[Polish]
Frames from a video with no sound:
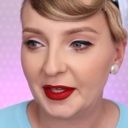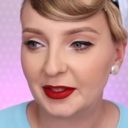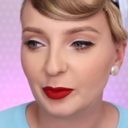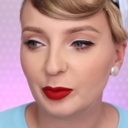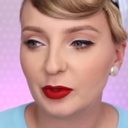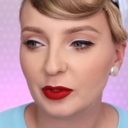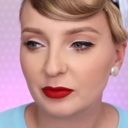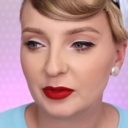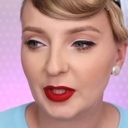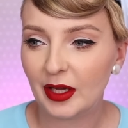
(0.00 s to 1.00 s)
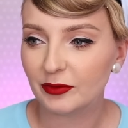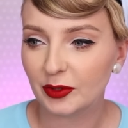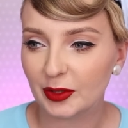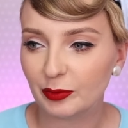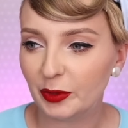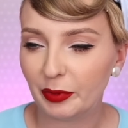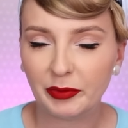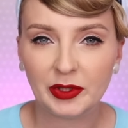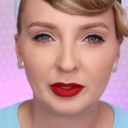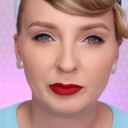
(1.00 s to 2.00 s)
To było dawno temu, nie
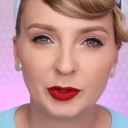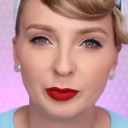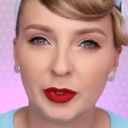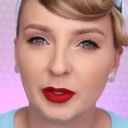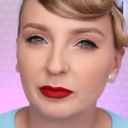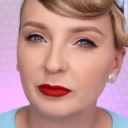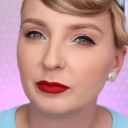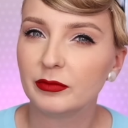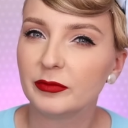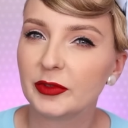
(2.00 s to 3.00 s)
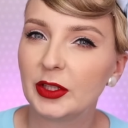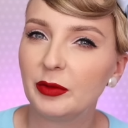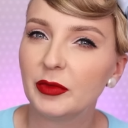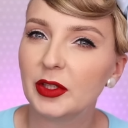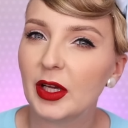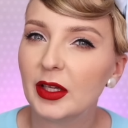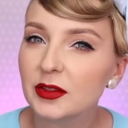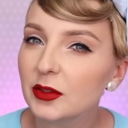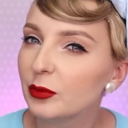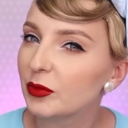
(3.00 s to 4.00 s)
pamiętam, czy byłam w
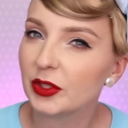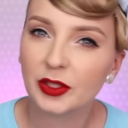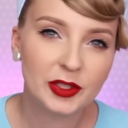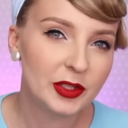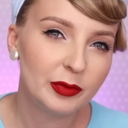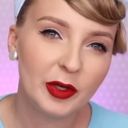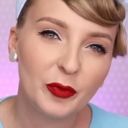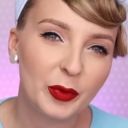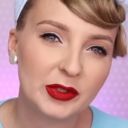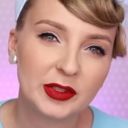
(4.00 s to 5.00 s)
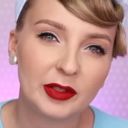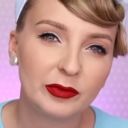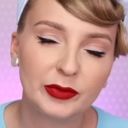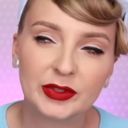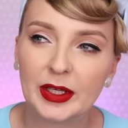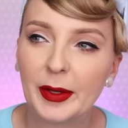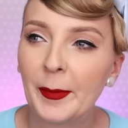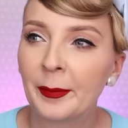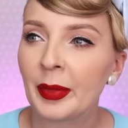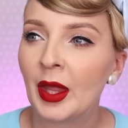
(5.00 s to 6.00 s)
gimnazjum, czy jeszcze byłam w podstawówce,
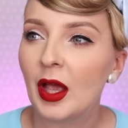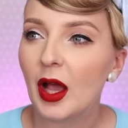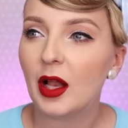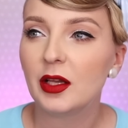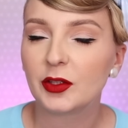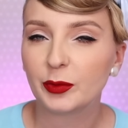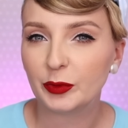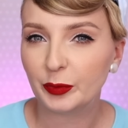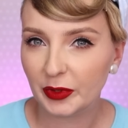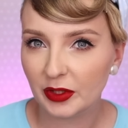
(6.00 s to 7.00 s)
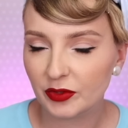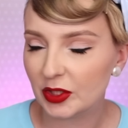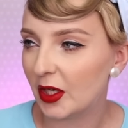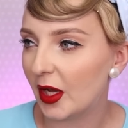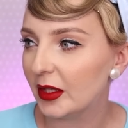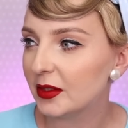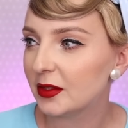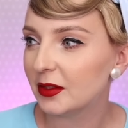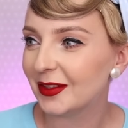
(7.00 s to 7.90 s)
ale to był pierwszy raz.